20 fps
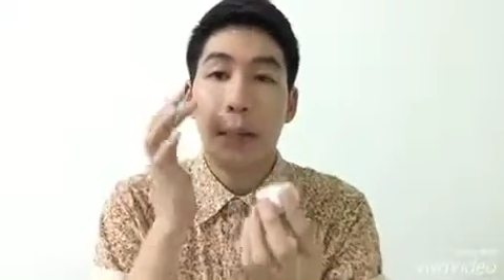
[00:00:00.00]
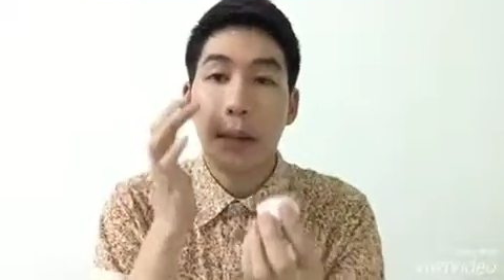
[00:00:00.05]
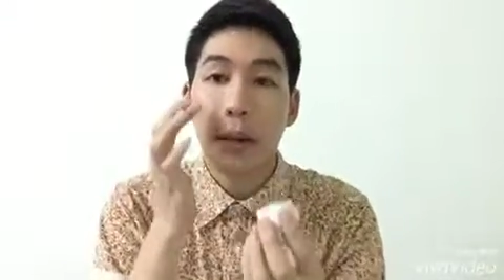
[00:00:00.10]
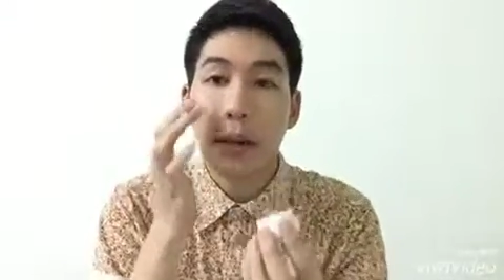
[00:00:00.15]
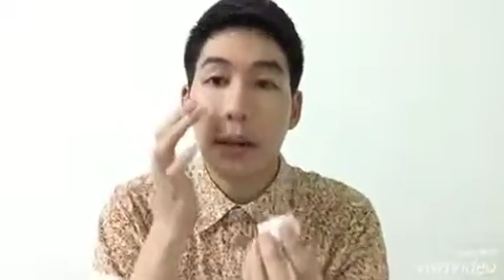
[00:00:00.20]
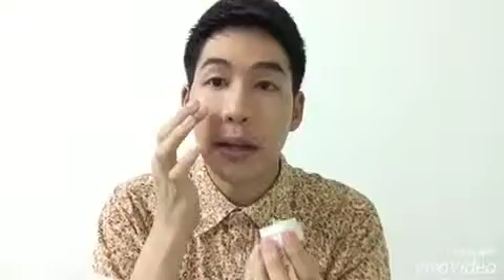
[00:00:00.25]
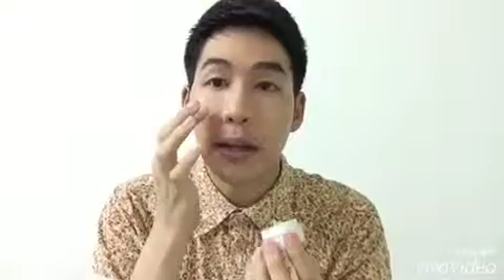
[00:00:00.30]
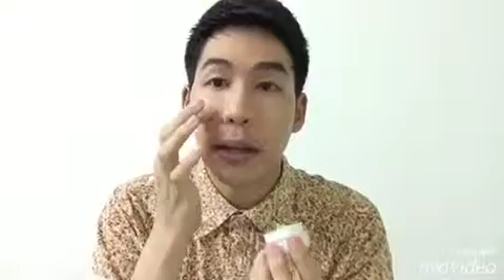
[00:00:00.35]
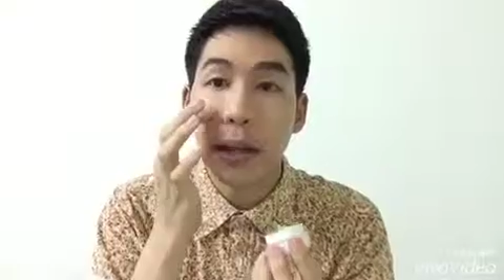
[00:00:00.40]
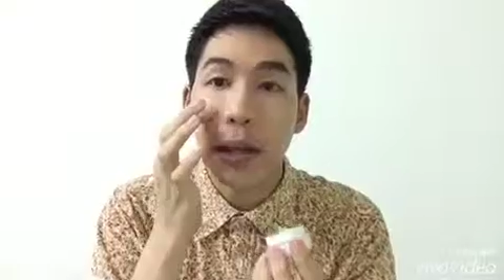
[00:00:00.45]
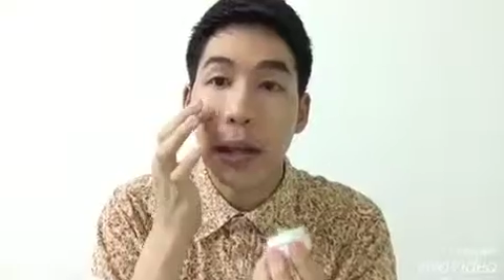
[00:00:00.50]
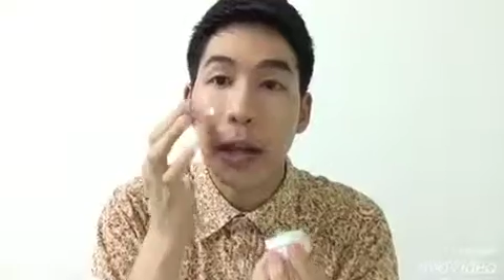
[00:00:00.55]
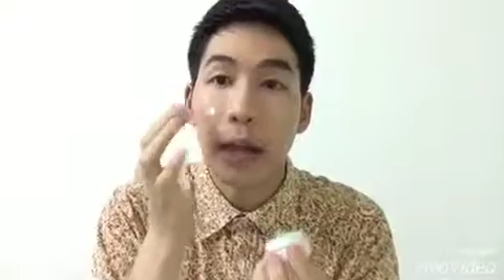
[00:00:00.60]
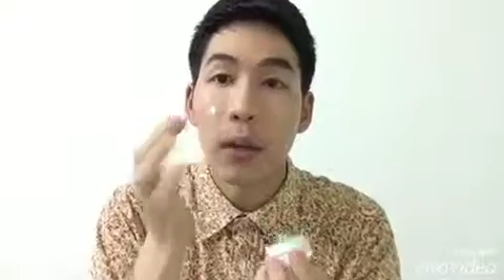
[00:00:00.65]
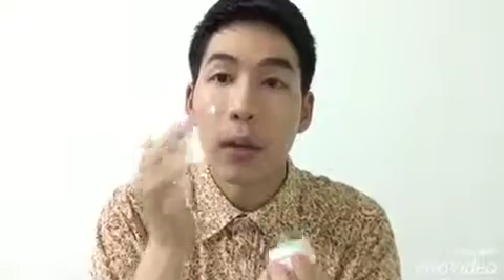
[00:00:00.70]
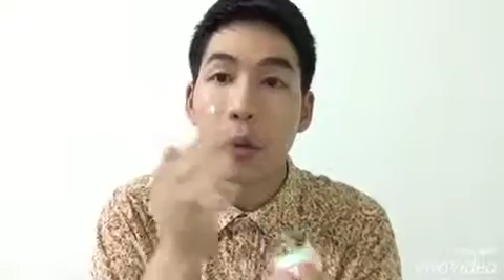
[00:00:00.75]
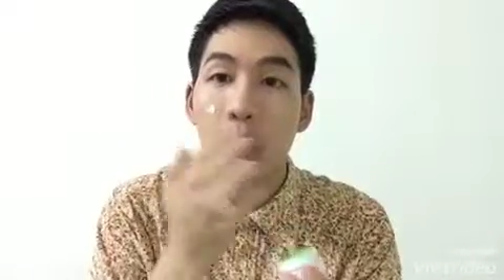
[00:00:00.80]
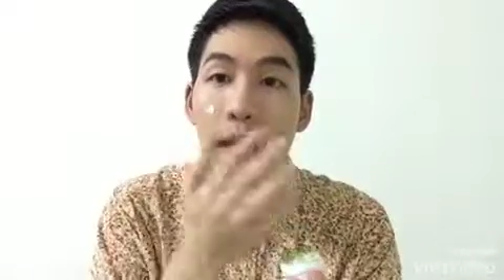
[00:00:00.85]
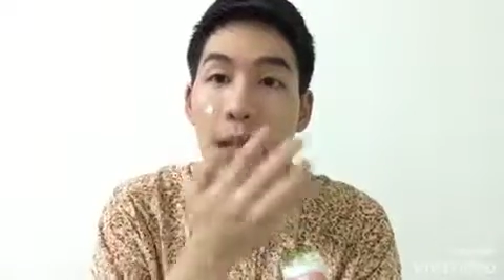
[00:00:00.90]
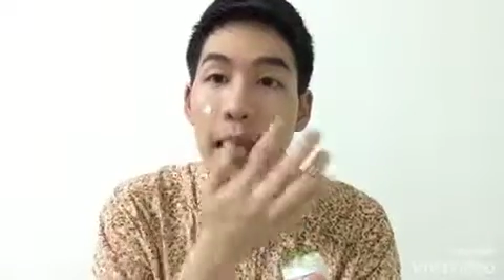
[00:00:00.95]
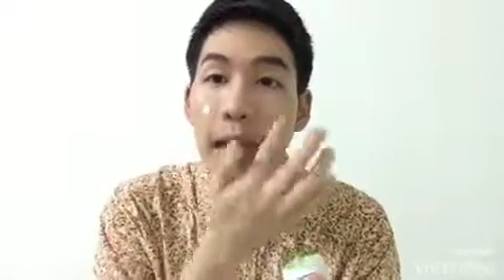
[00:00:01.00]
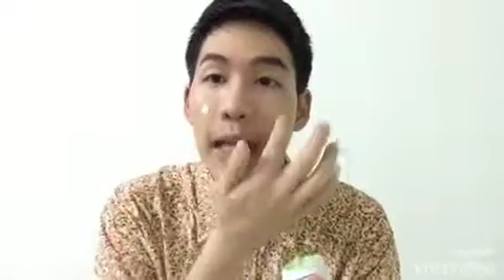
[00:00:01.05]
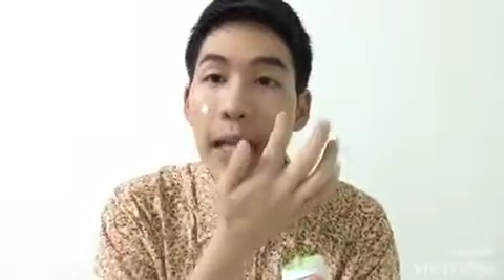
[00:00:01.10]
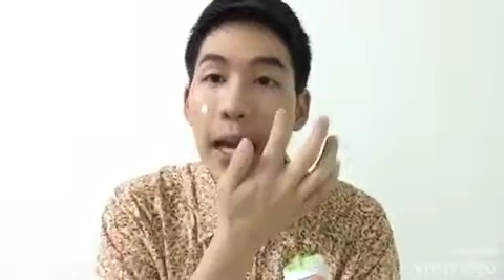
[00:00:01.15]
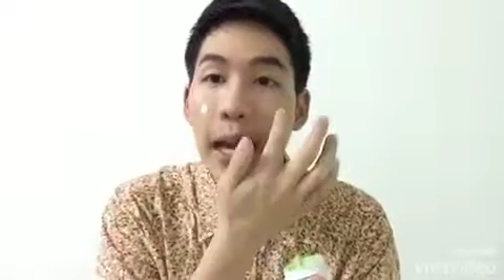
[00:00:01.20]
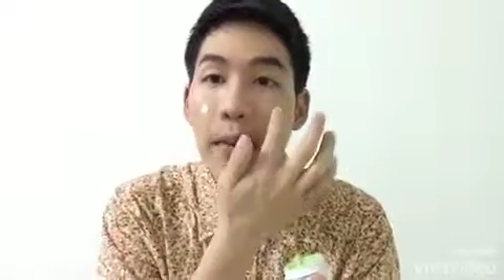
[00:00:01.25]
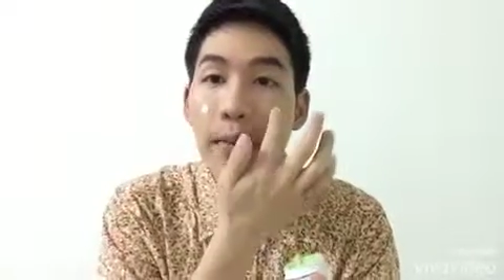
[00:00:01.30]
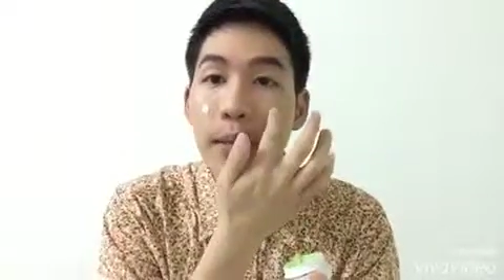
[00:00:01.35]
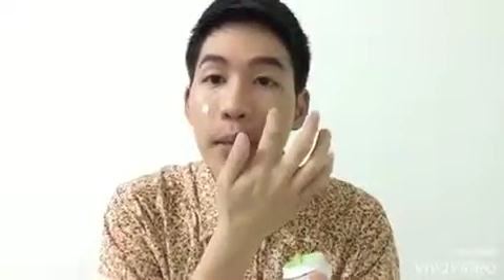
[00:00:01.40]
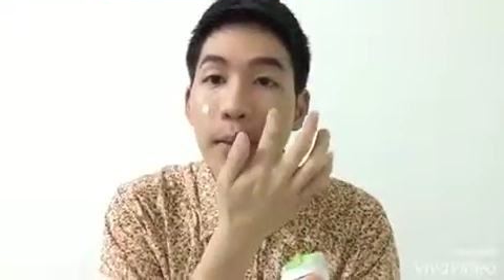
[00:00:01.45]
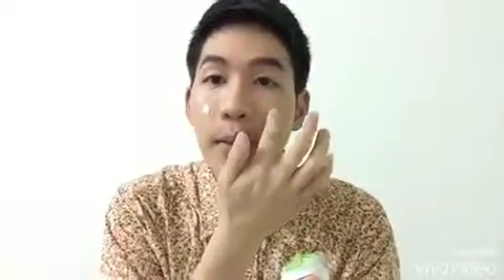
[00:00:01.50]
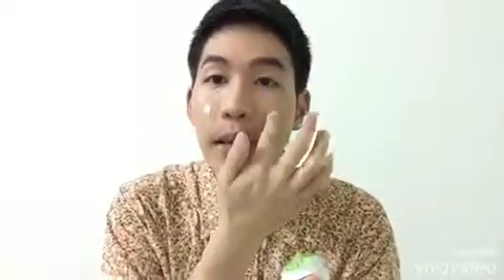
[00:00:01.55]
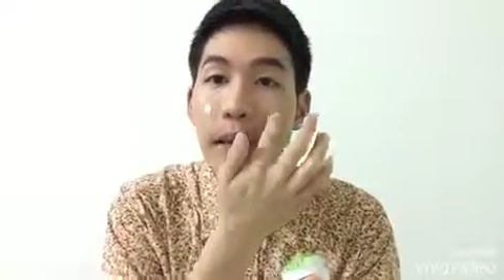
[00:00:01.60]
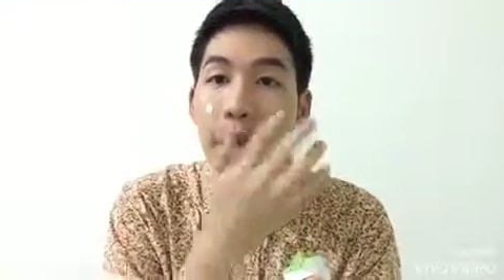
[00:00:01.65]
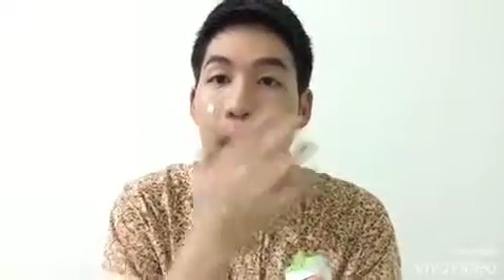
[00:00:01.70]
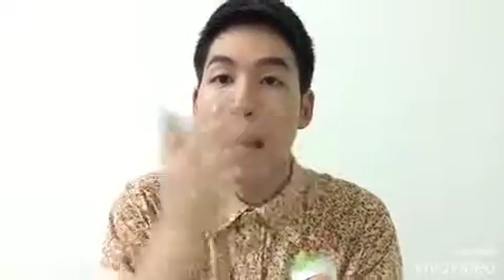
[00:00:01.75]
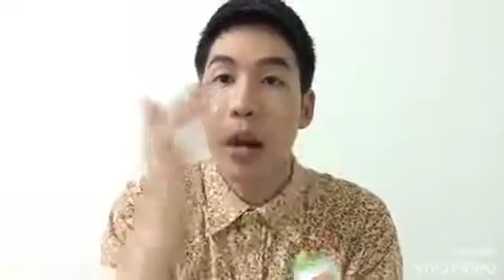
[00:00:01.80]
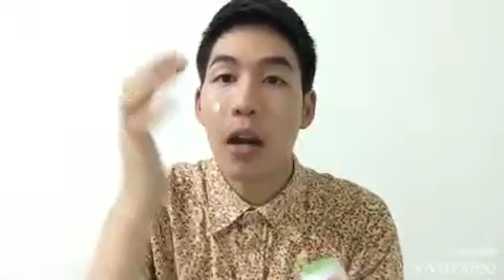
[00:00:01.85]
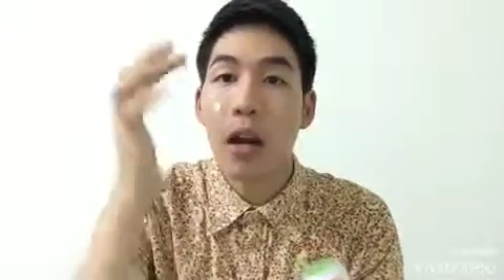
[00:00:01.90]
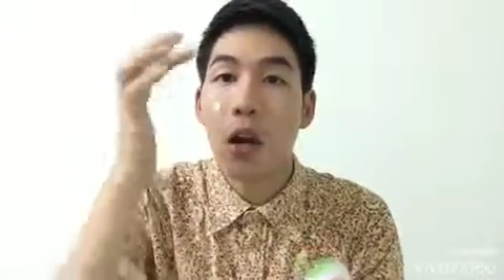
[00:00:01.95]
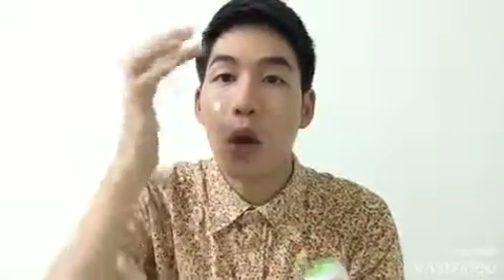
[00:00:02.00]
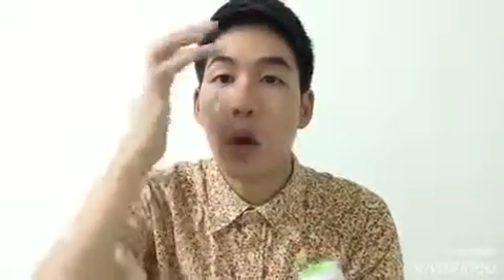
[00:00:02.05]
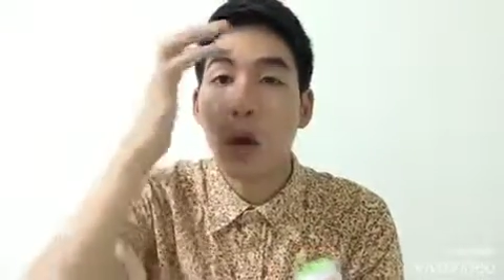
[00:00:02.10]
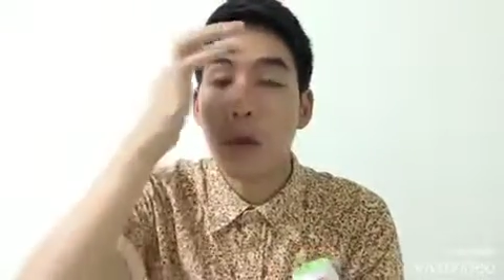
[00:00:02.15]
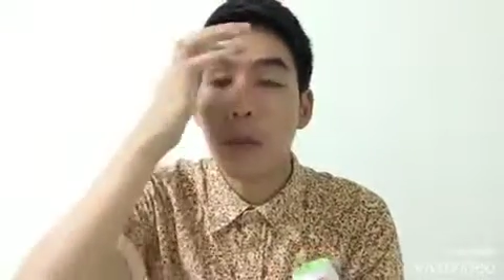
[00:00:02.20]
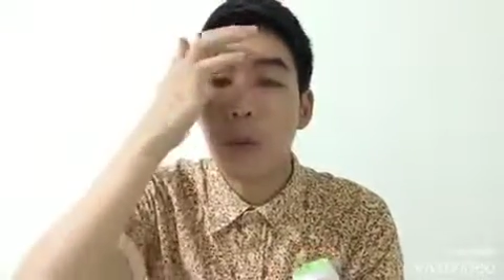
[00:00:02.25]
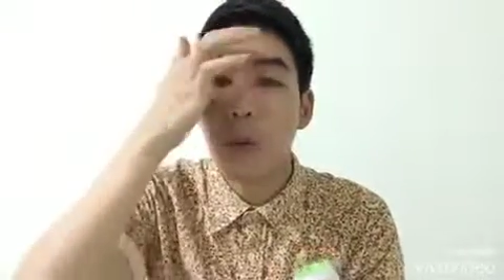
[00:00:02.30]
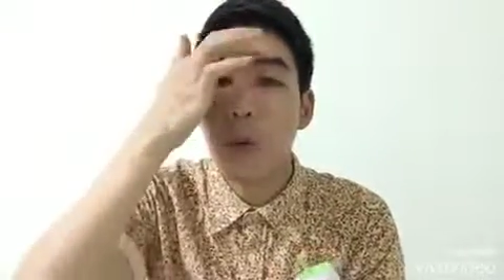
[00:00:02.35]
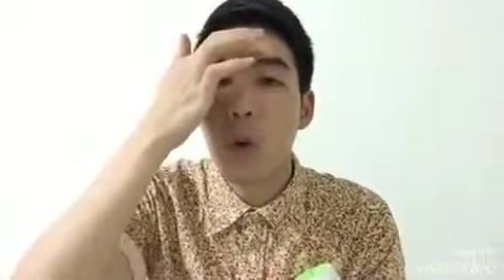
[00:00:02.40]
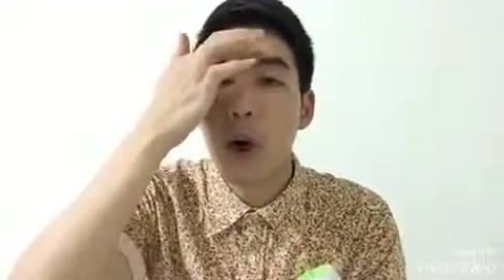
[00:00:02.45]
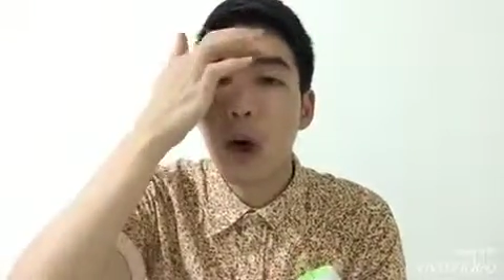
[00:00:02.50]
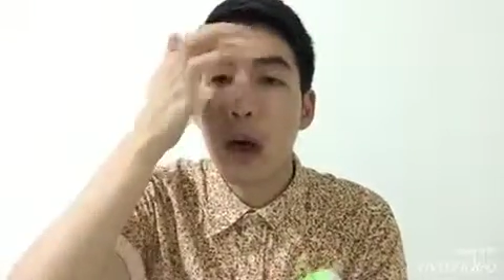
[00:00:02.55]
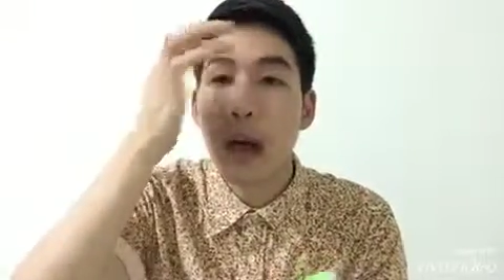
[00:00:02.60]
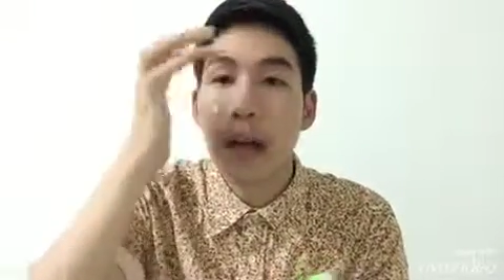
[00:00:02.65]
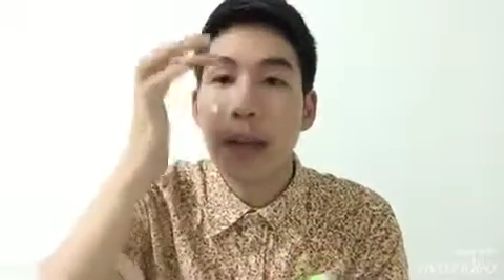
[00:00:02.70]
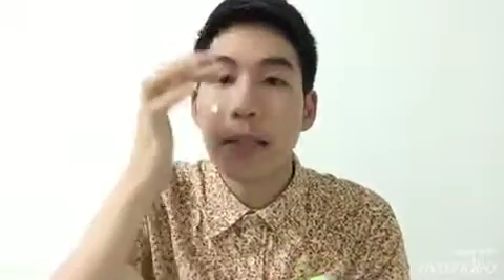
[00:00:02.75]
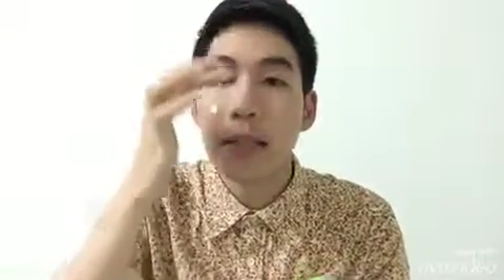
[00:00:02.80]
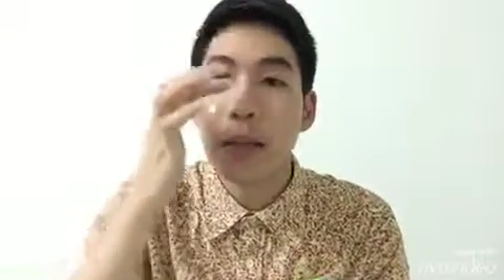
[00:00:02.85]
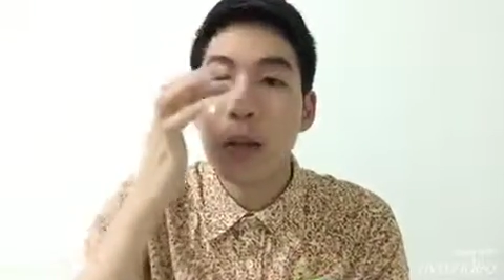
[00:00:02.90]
ทาไปเลยนะฮะตัวนี้นะครับจะเป็นการลดพวก